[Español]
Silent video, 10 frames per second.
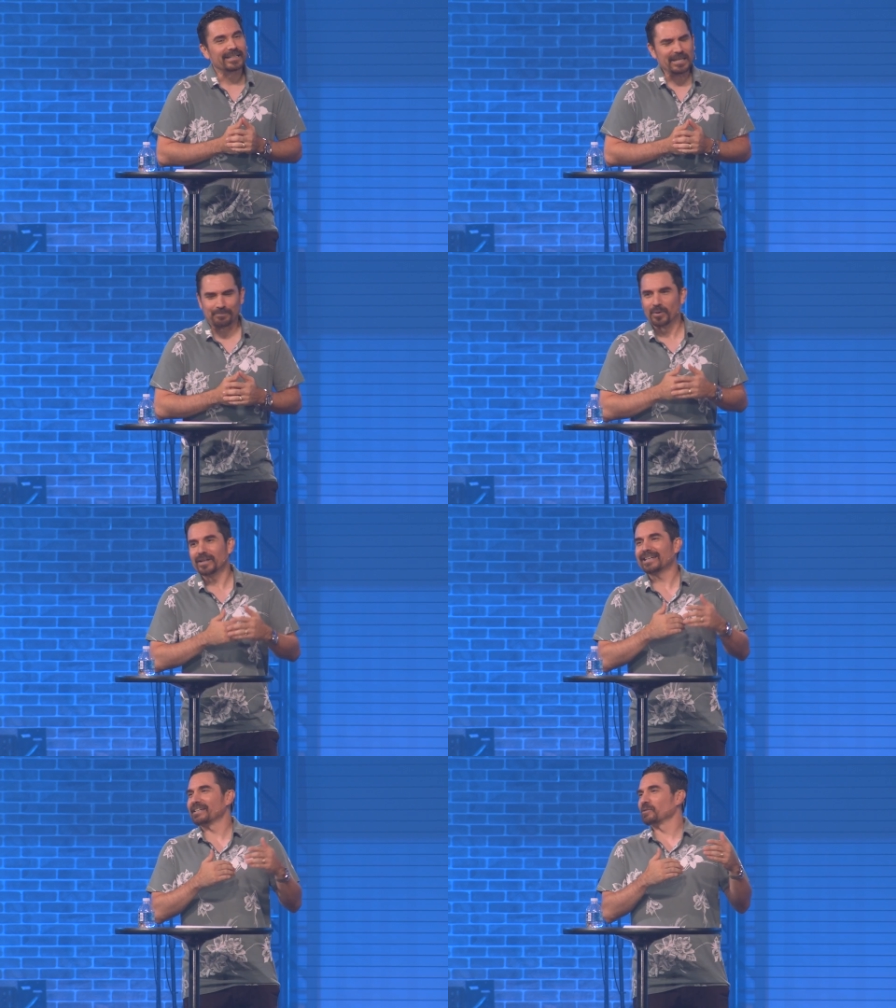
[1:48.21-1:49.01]
Y
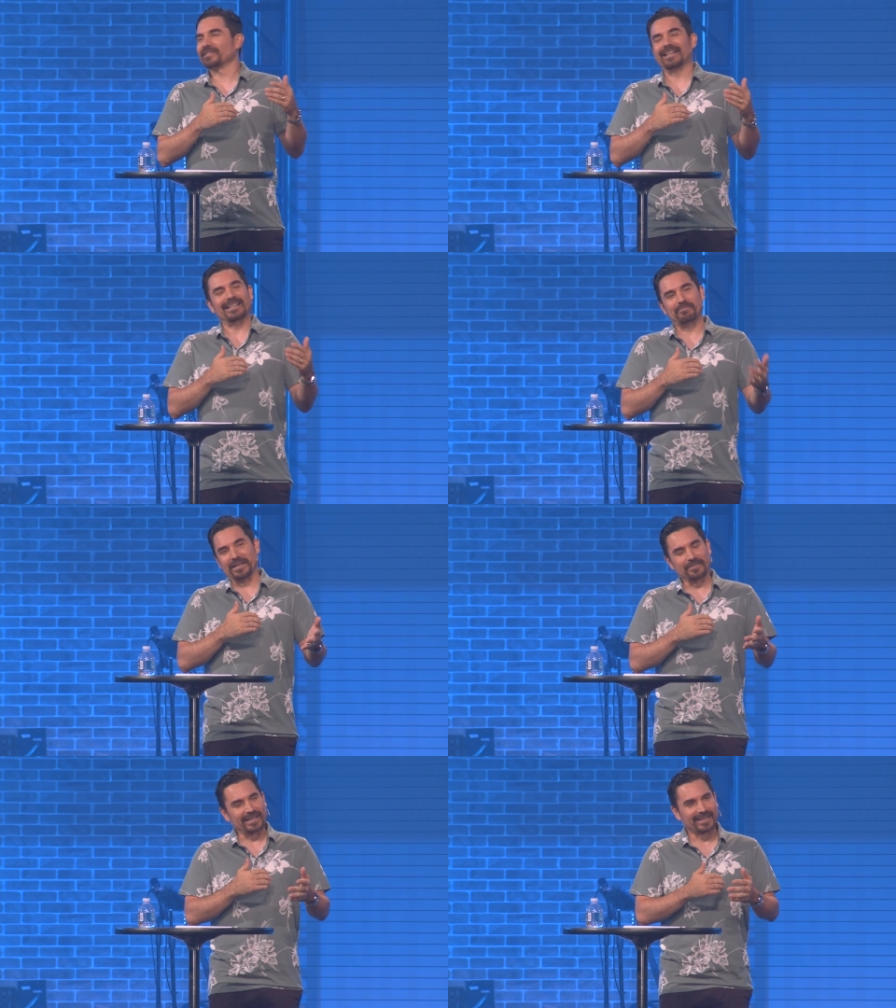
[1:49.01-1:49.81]
ponle que no sea la
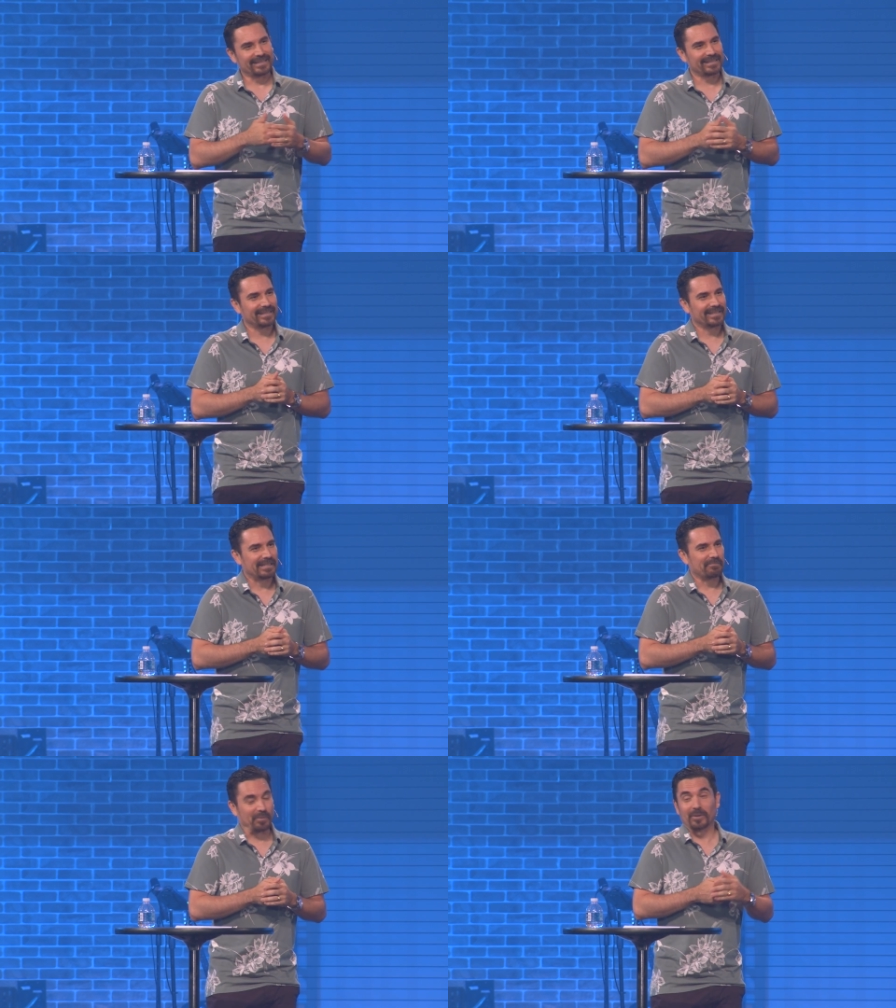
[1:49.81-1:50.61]
primera,
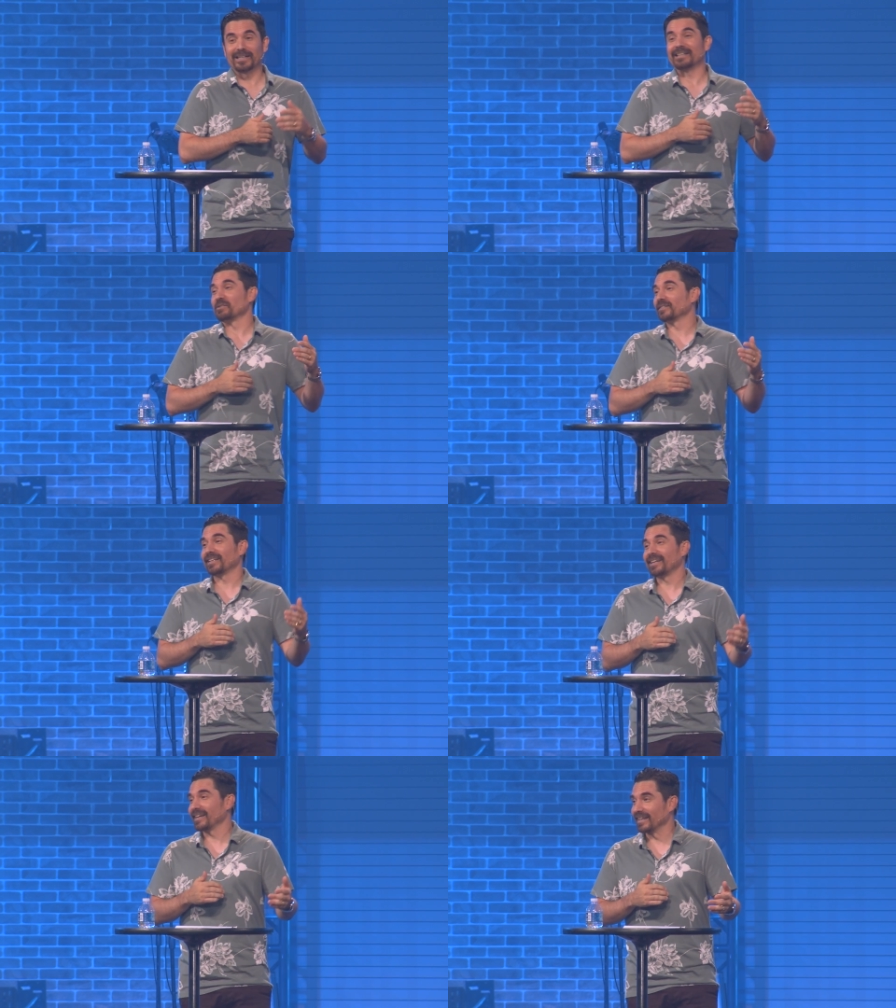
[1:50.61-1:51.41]
ponle que no
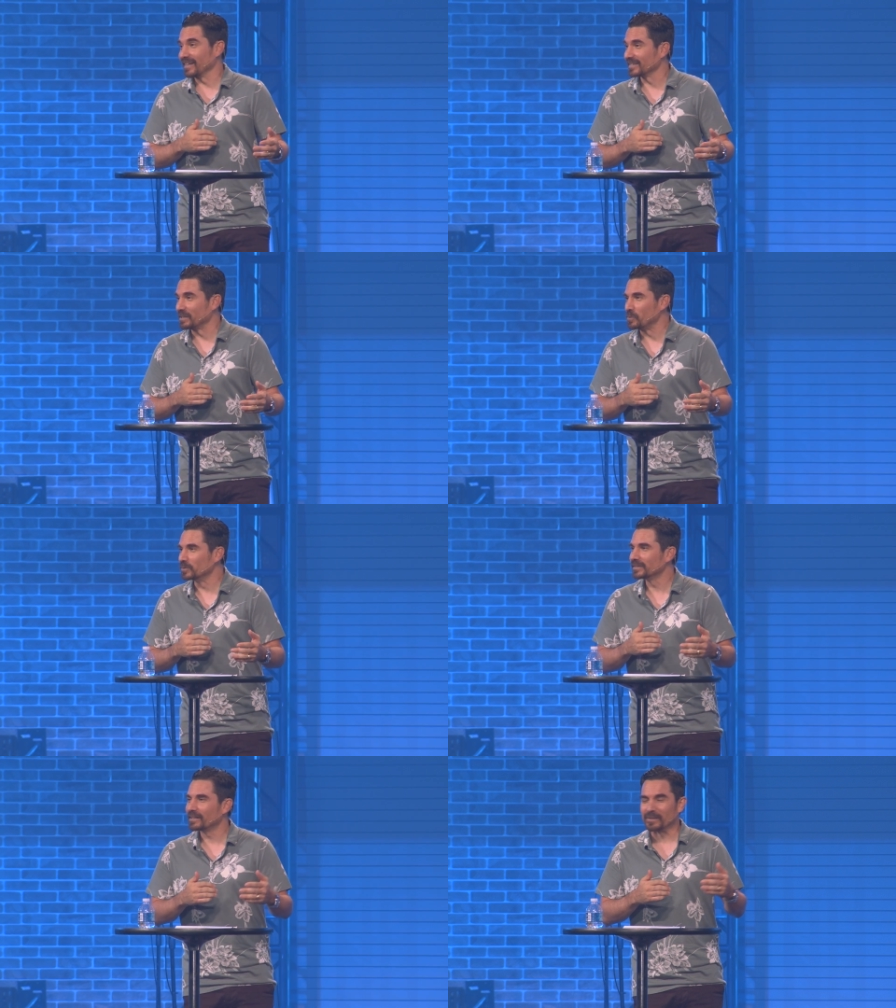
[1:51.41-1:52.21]
sea a la
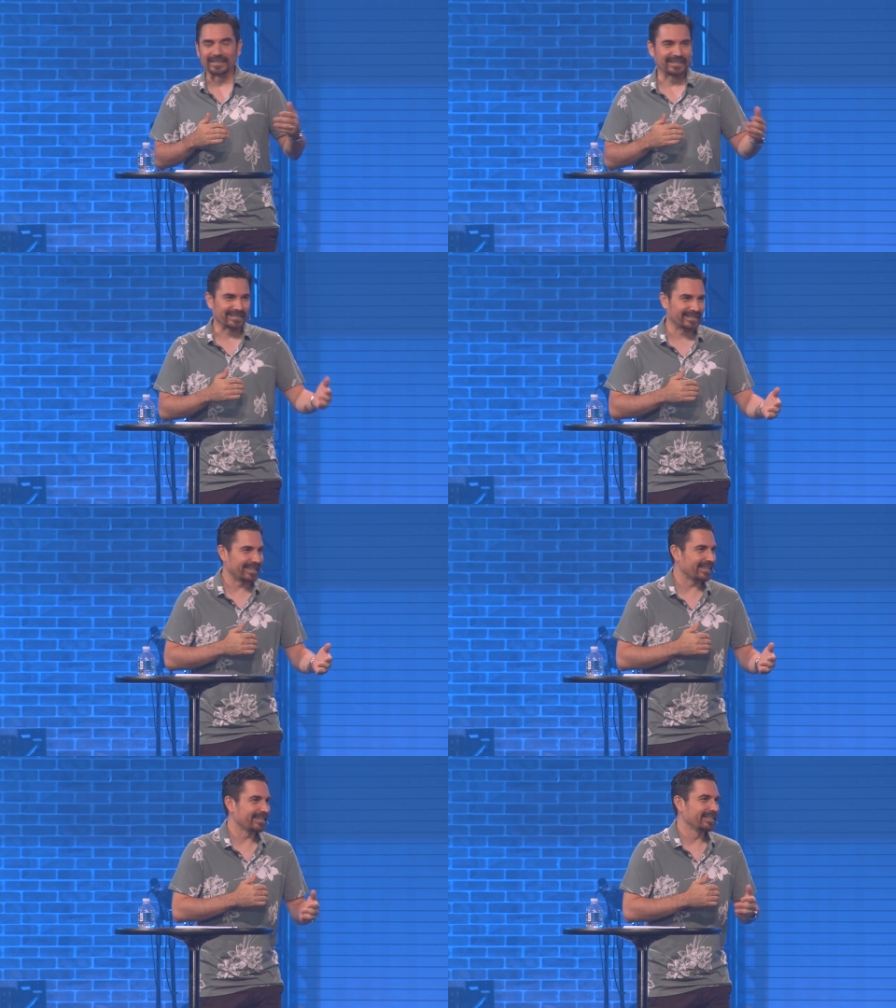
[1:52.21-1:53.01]
segunda o la
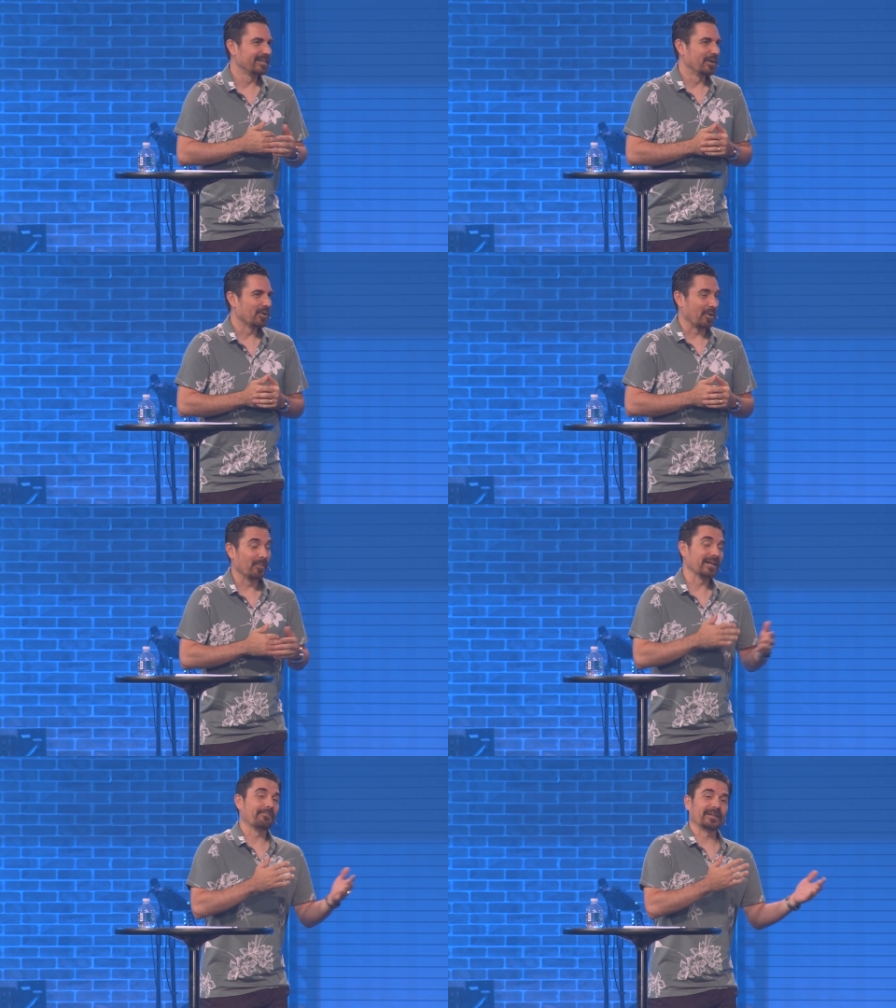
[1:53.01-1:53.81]
tercera,
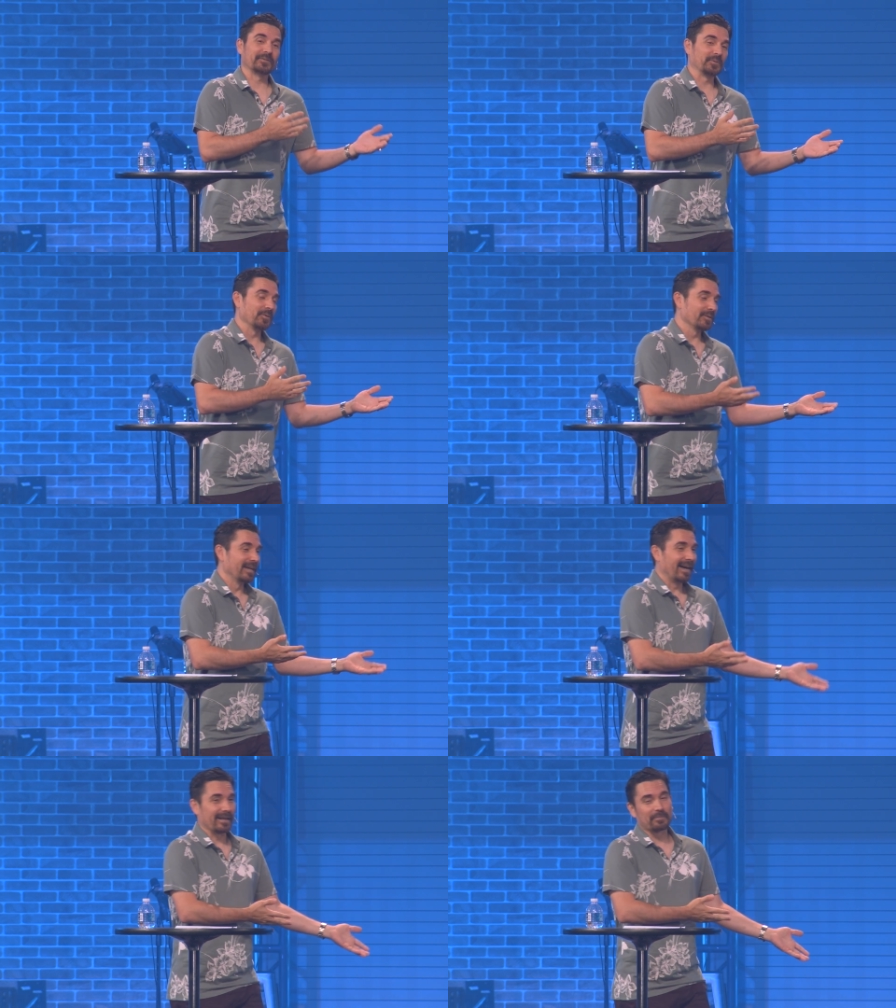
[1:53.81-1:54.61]
como le pasó
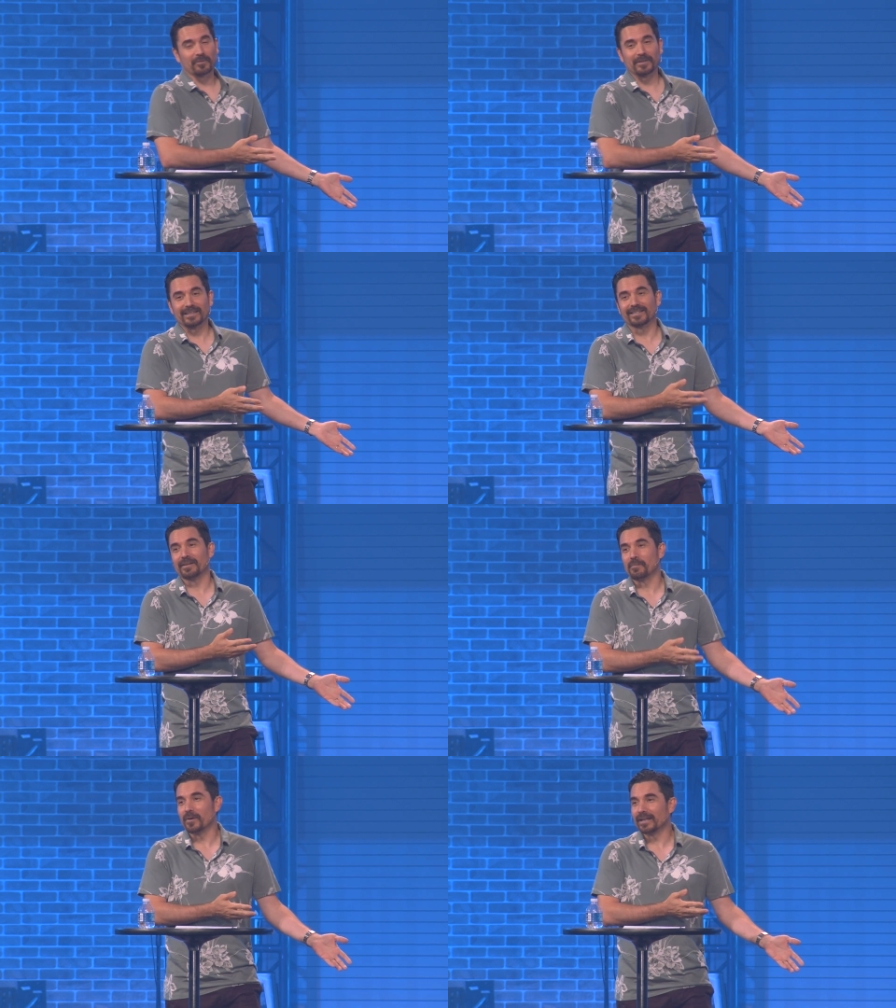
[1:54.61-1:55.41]
al profeta
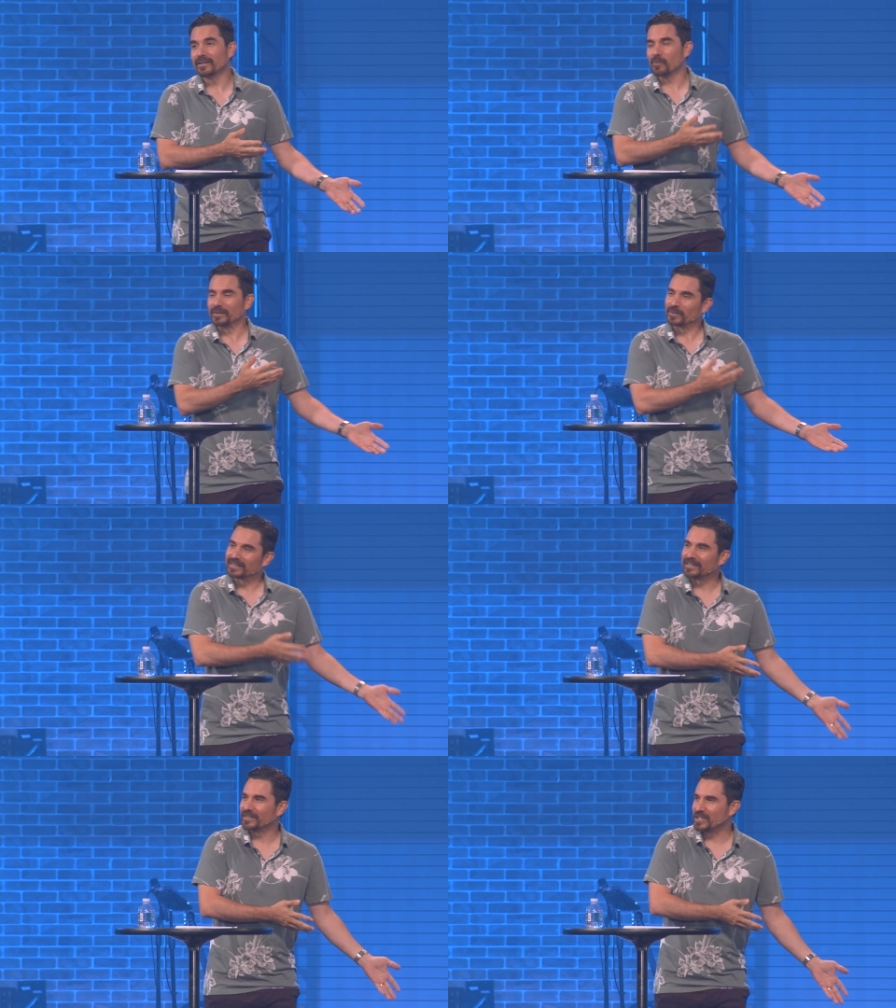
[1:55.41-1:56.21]
Samuel cuando él
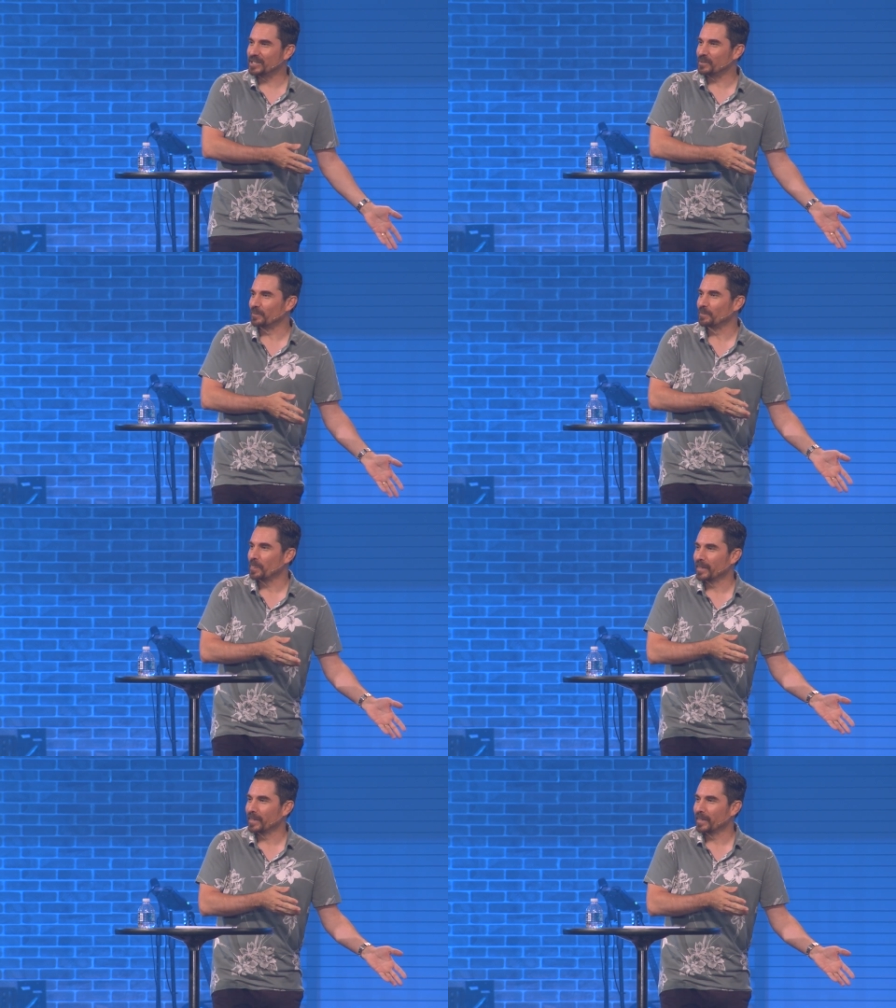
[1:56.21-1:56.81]
estaba chico.